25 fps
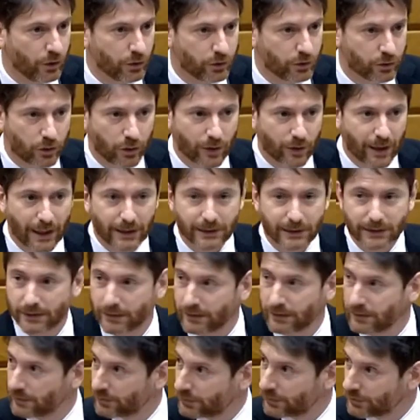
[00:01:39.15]
Todas
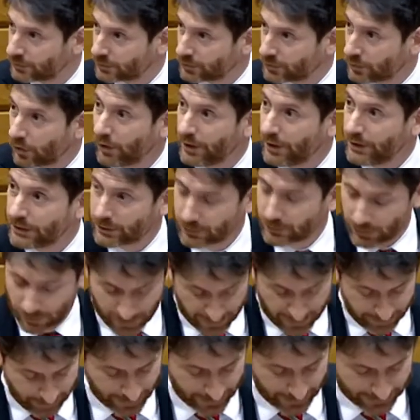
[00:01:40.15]
hoy son
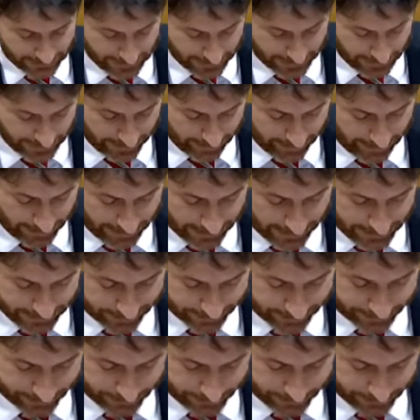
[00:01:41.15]
imprescindibles.